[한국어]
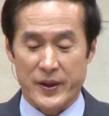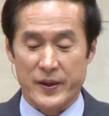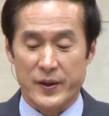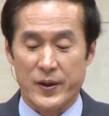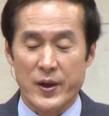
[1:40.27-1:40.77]

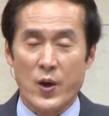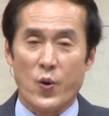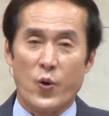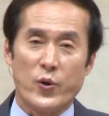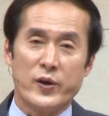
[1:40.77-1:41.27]
예,
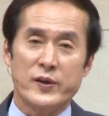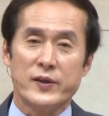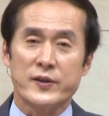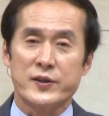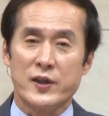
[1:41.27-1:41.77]

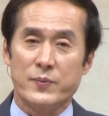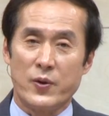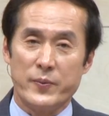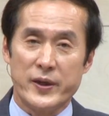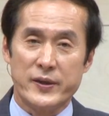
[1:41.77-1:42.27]
옳은 것을
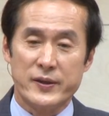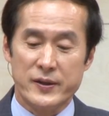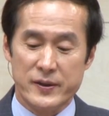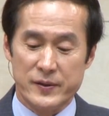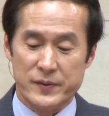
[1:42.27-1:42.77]

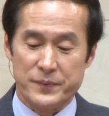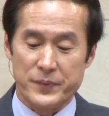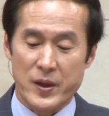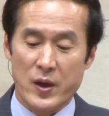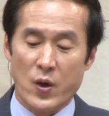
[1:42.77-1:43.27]
보면은